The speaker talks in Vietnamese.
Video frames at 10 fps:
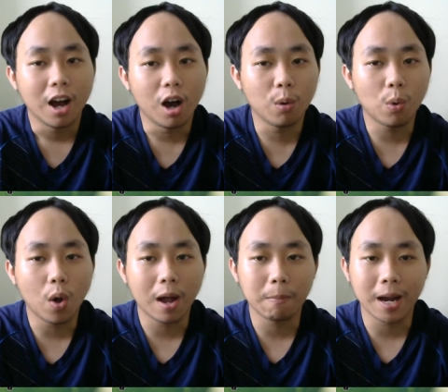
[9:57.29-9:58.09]
Ông
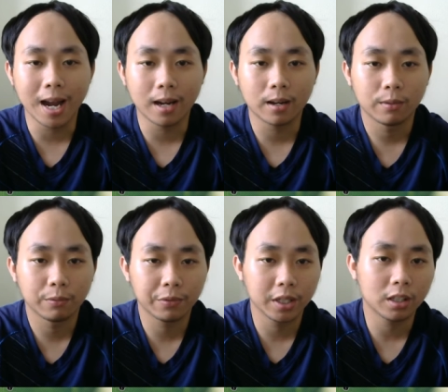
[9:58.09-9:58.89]
hoang mang
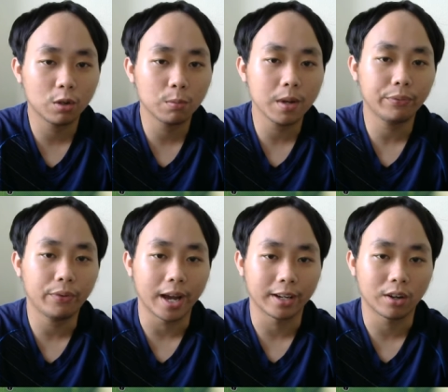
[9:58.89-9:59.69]
vì không biết
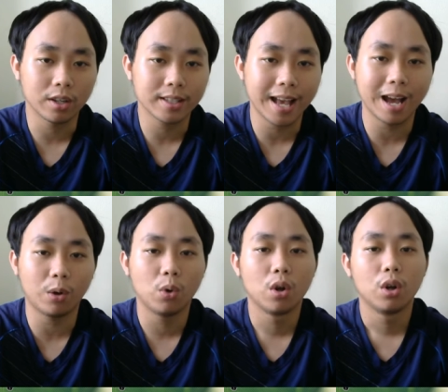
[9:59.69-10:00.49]
phải nói
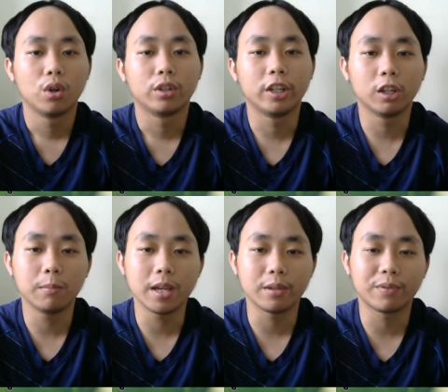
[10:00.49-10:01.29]
sao nếu
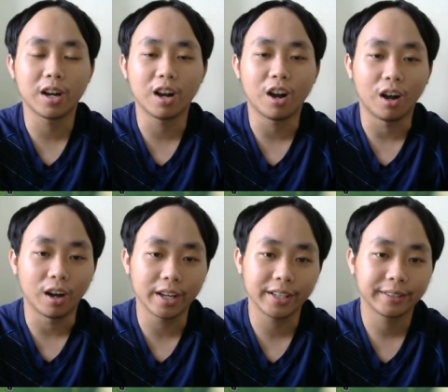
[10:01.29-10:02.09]
bị vợ
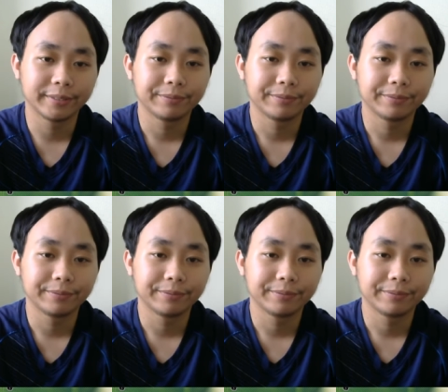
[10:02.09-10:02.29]
hỏi.